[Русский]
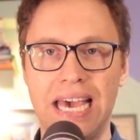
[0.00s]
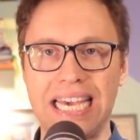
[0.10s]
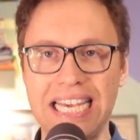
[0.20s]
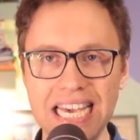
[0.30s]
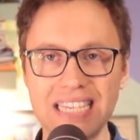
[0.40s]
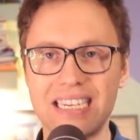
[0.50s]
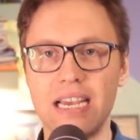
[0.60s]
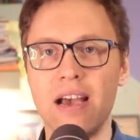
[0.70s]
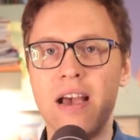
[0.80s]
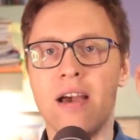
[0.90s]

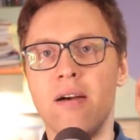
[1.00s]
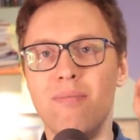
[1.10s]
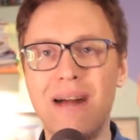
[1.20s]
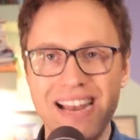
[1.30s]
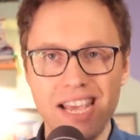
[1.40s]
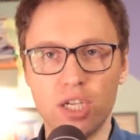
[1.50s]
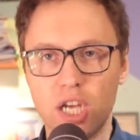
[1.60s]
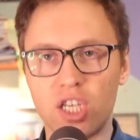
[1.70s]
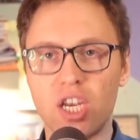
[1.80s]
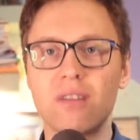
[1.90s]
Если
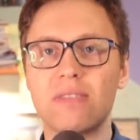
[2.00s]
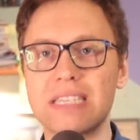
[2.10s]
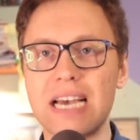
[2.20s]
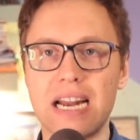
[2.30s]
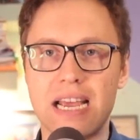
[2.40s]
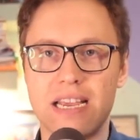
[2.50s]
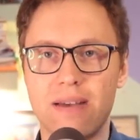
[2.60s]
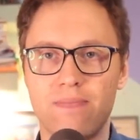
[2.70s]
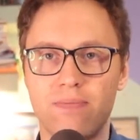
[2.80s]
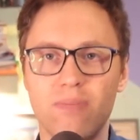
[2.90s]
малейший очаг возгорания